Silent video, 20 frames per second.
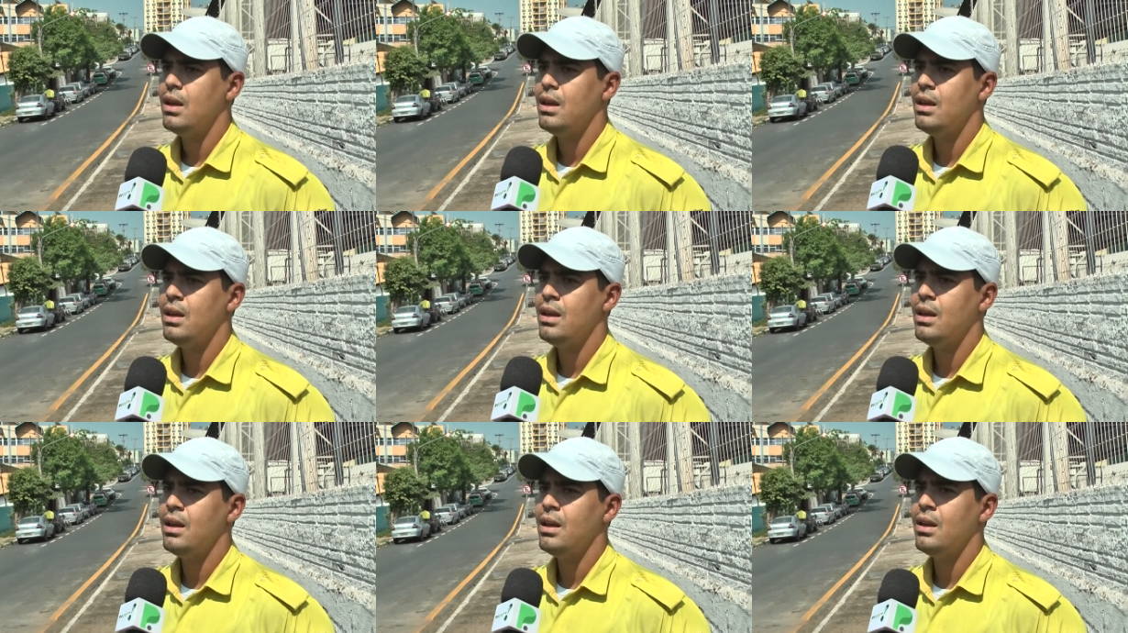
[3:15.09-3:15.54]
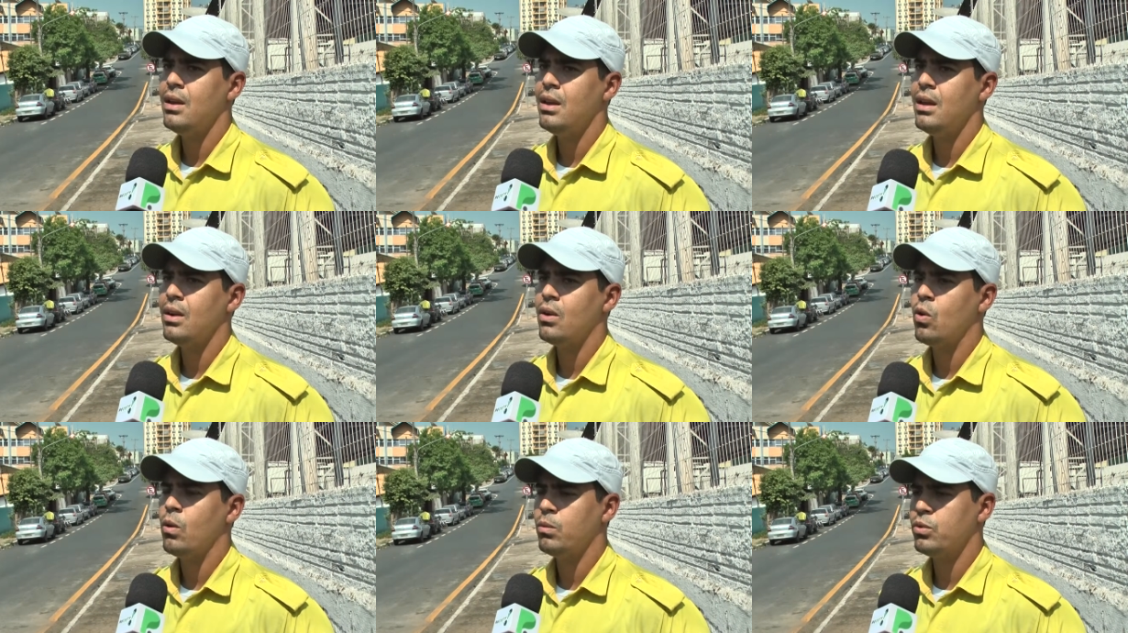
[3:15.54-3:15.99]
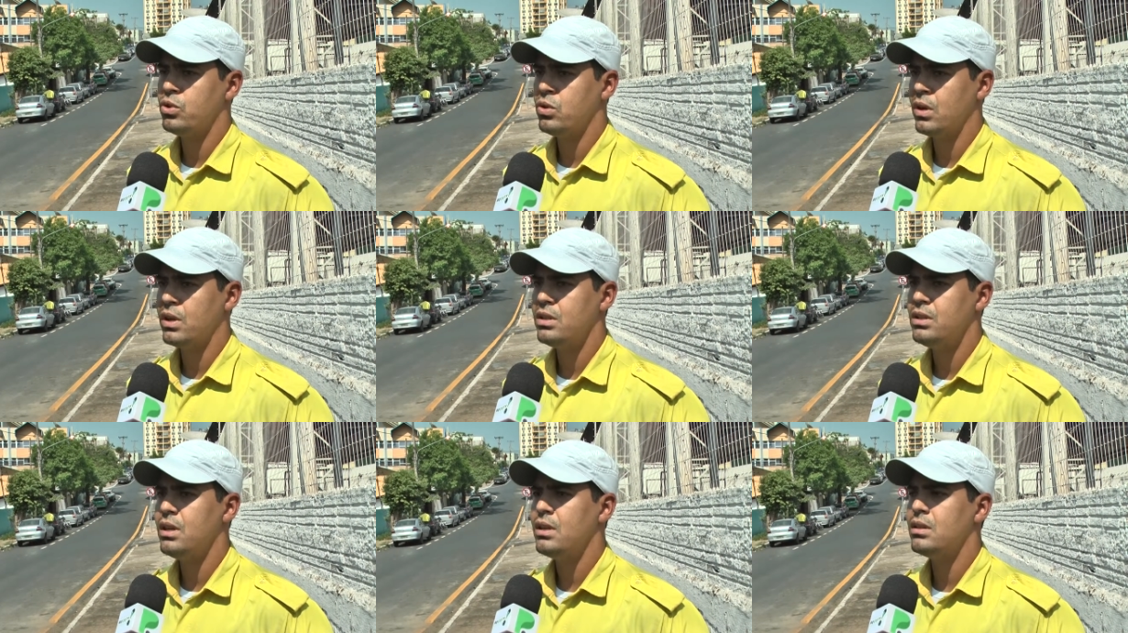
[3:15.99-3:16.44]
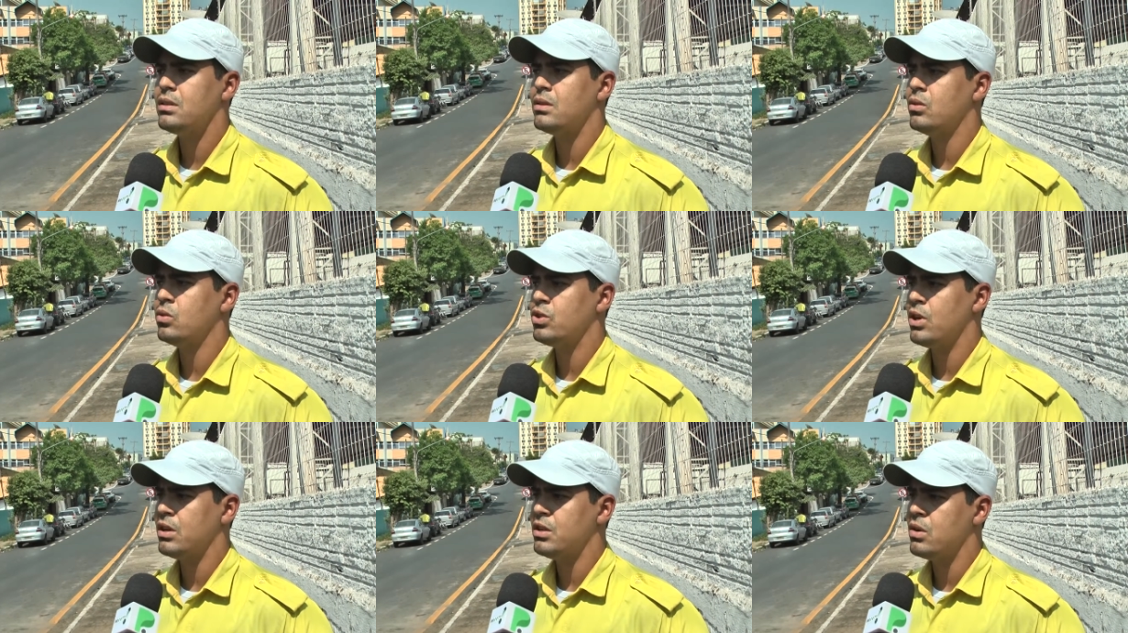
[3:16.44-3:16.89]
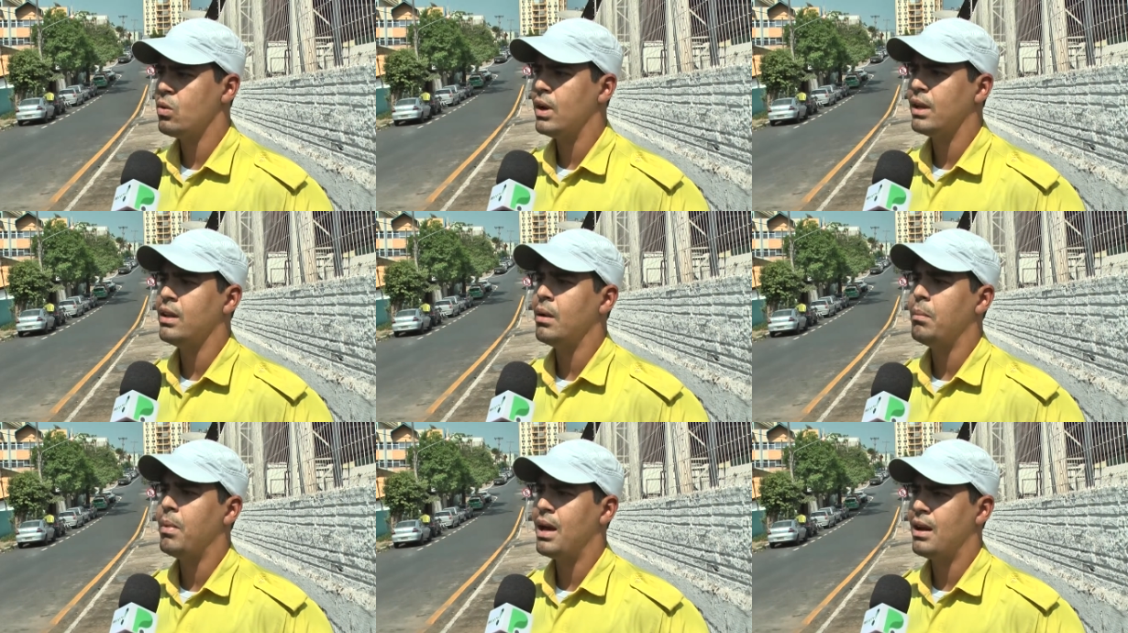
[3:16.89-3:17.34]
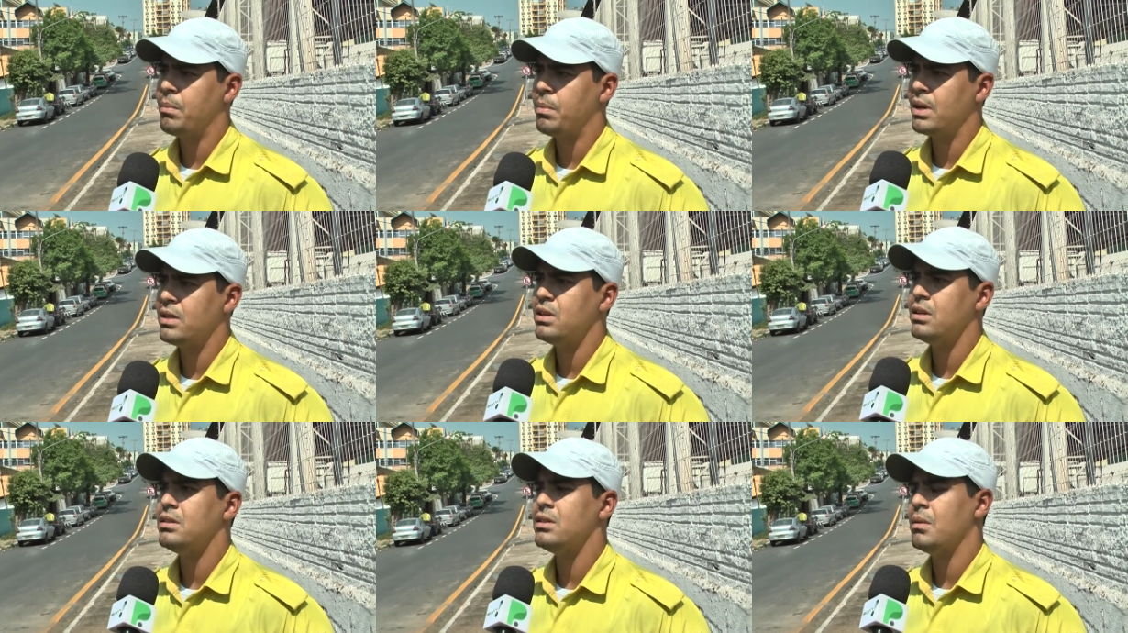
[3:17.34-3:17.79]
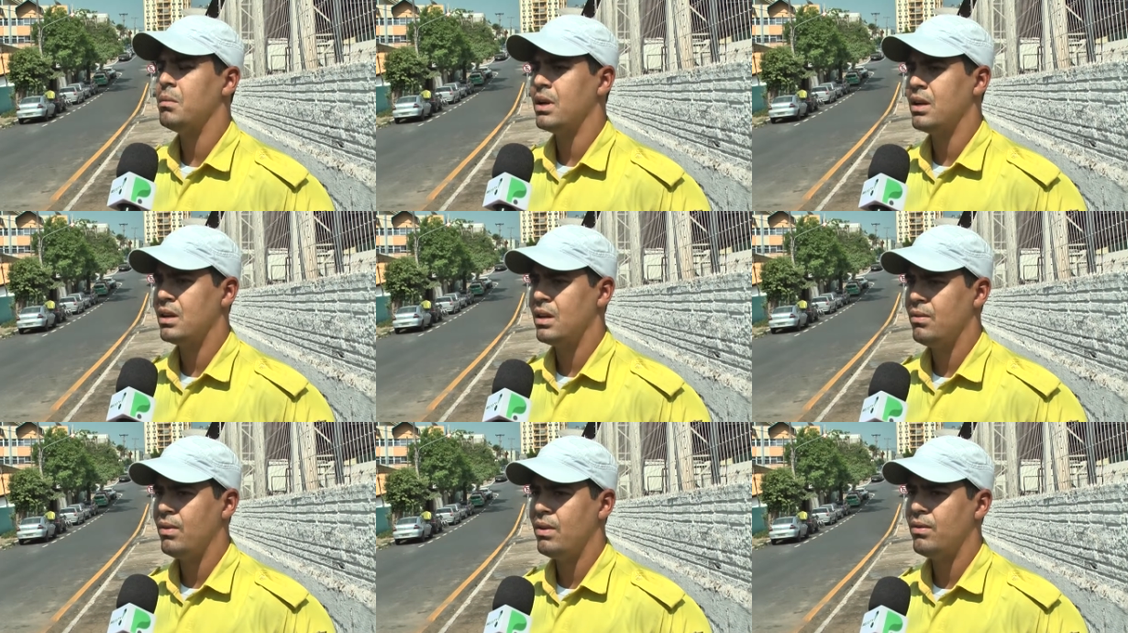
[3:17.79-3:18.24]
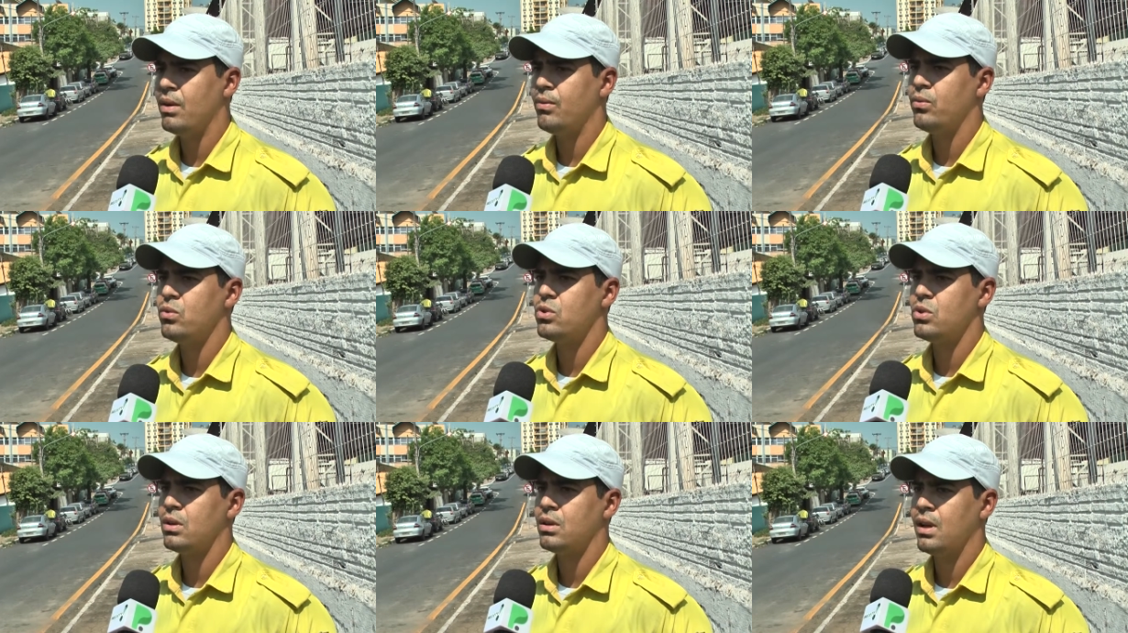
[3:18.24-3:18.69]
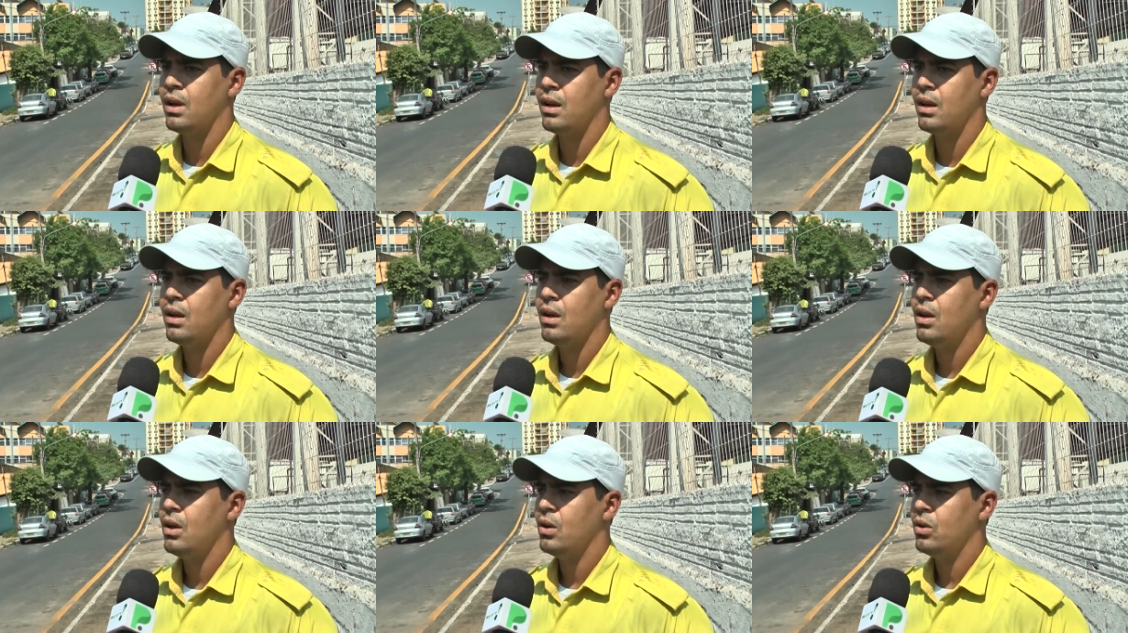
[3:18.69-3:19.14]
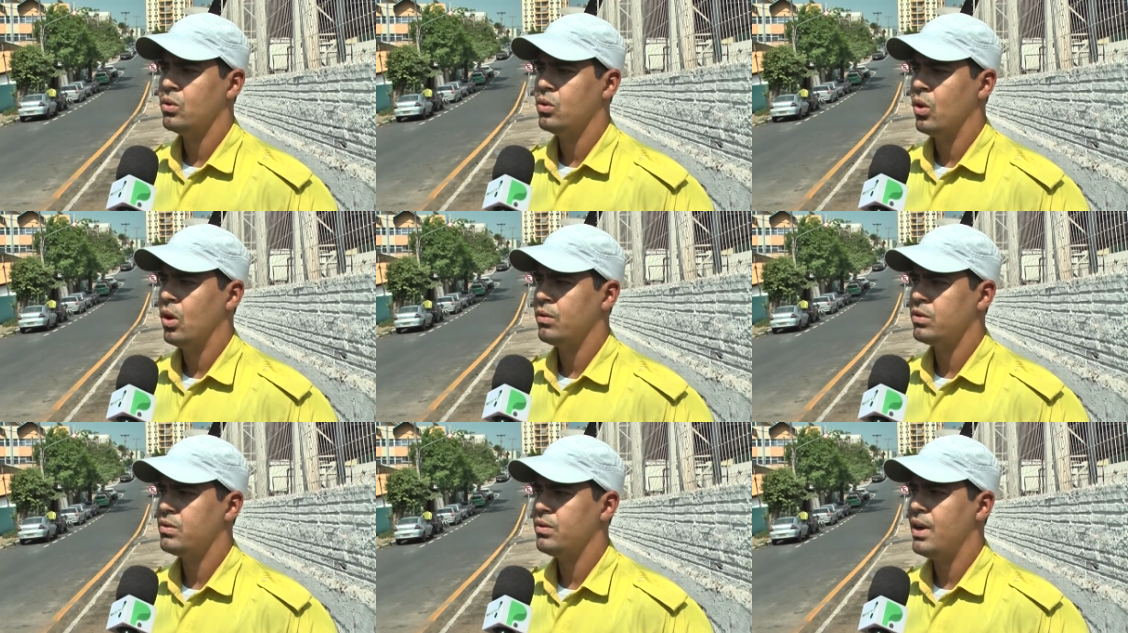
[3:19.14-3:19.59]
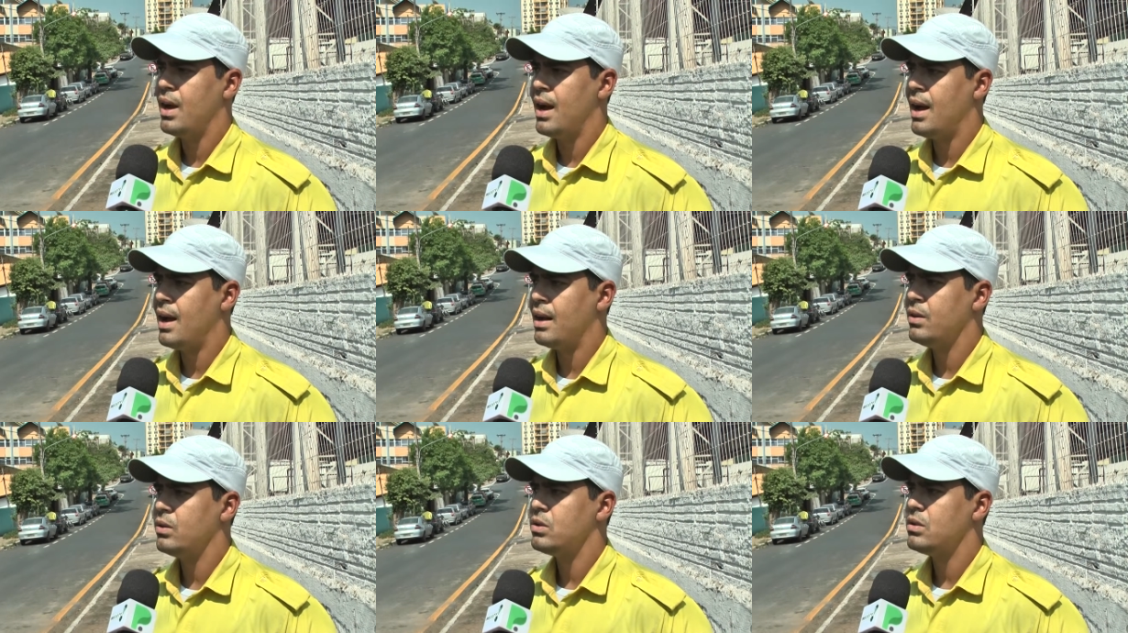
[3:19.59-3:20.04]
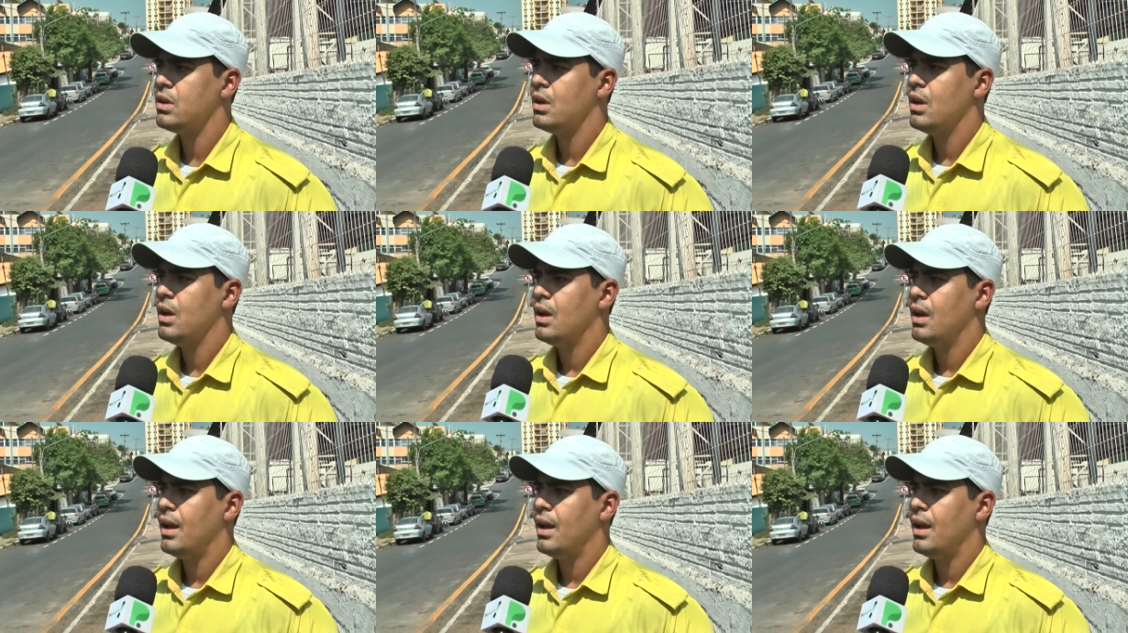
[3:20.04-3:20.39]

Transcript: e, como o senhor disse, no Jardim Guanabara, a partir de semana que vem, vai funcionar novos viários,